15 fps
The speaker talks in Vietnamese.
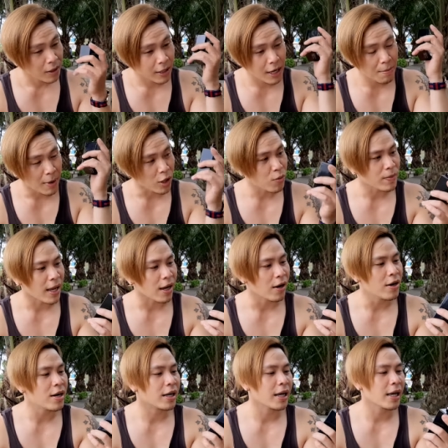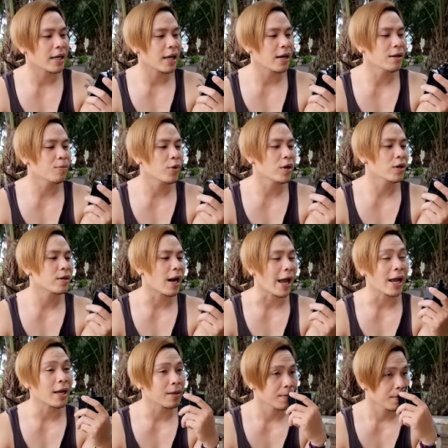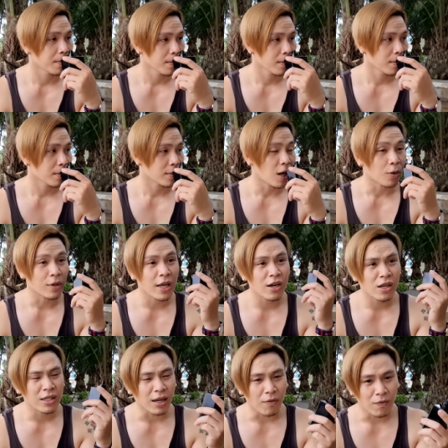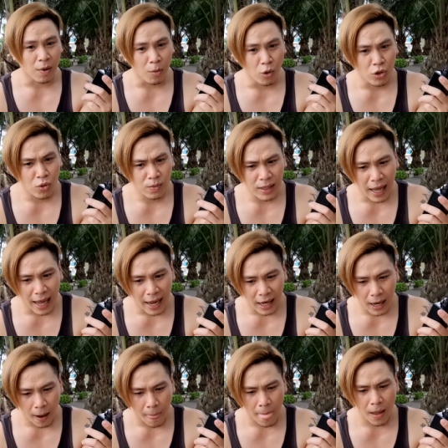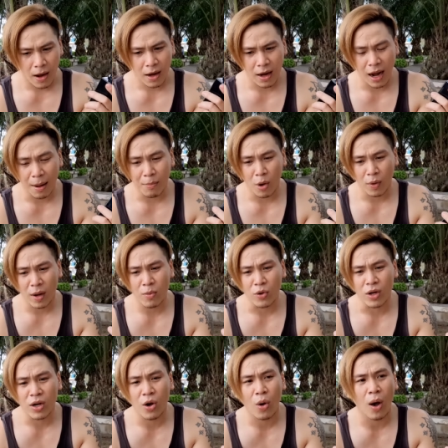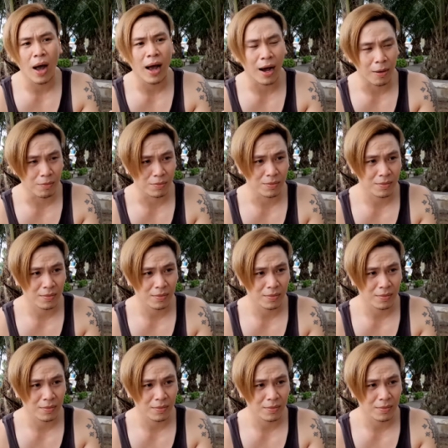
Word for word: khi mà chúng ta ngửi được cái cái hương mùi hương này ấy, đầu tiên nó sọc vào mũi chúng ta ấy, là một cái mùi hương hoa hồng